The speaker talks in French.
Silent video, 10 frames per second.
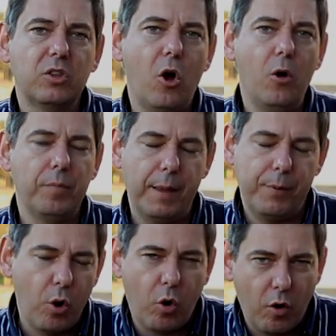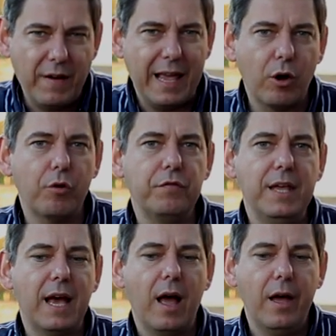temps, et puis on, va y
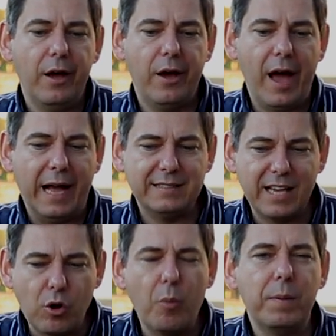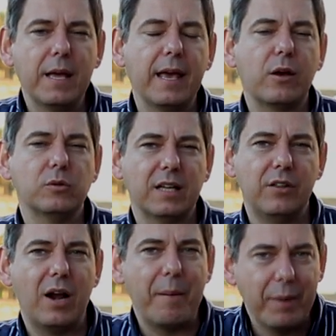revenir, euh, assez compliqué
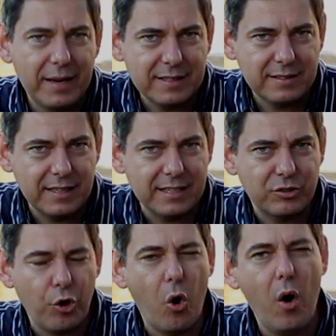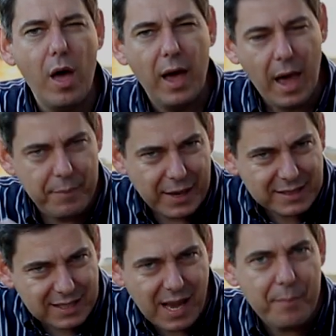concernant la prédestination. et eh bien,
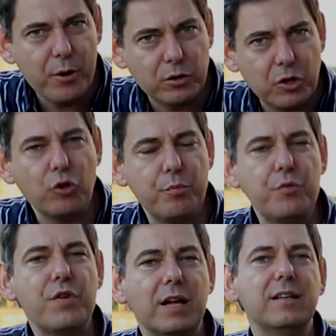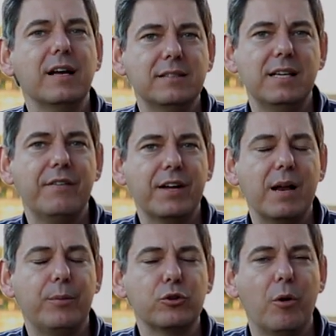c'est important de pouvoir dire ici avec
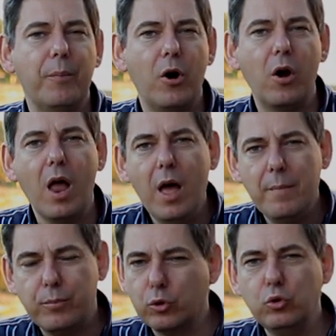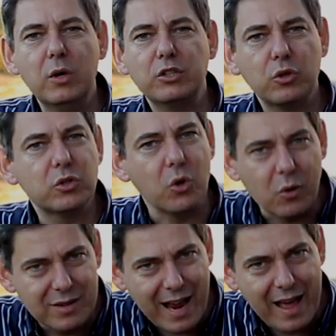l'apôtre Paul, pour nous les choses sont
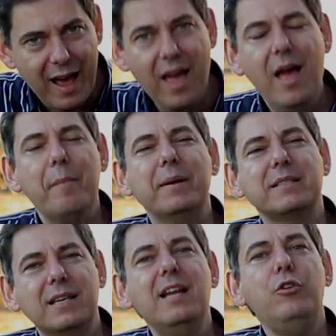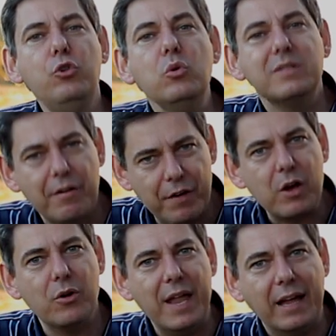claires, parce qu'il nous a fait
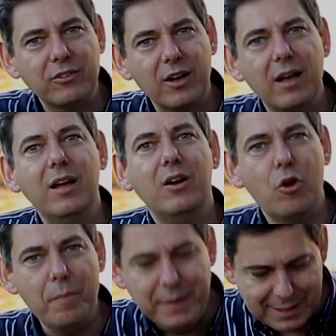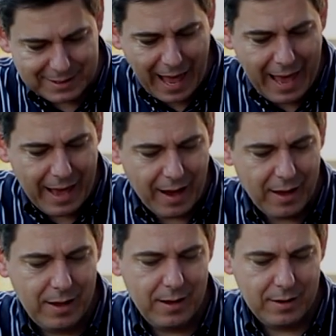connaître le mystère
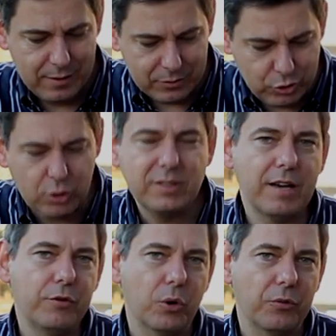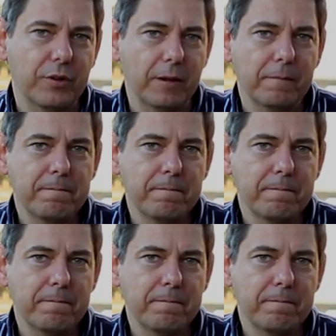de sa volonté.